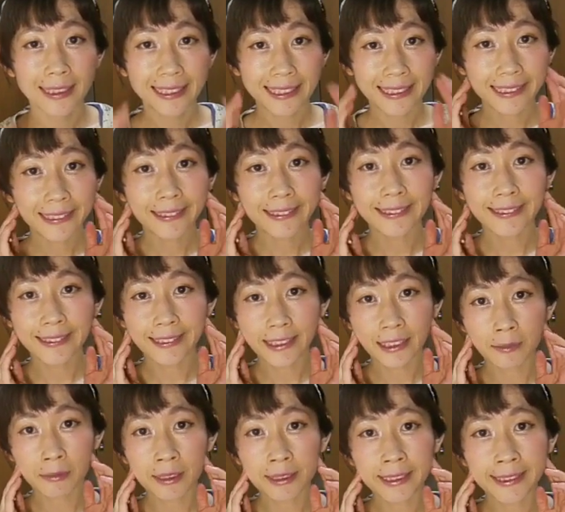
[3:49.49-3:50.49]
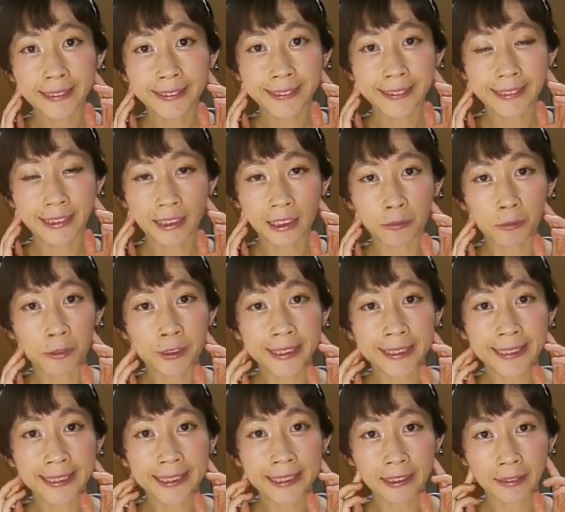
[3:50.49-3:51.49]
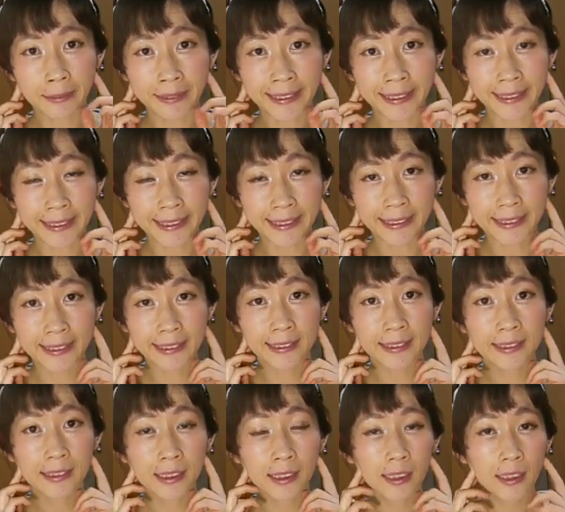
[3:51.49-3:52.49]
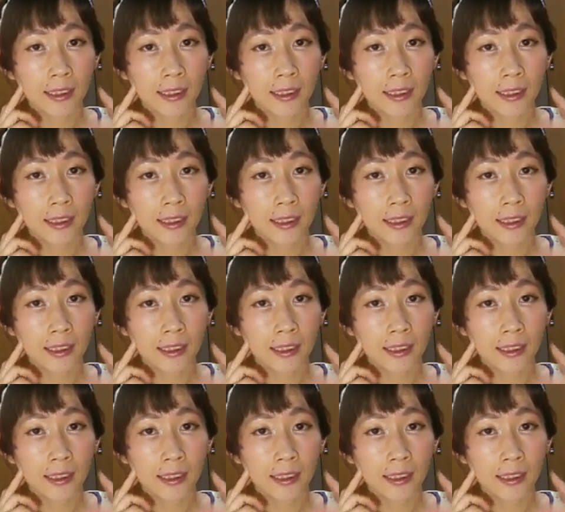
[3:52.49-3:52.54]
歯を食いしばった時に盛り上がる場所です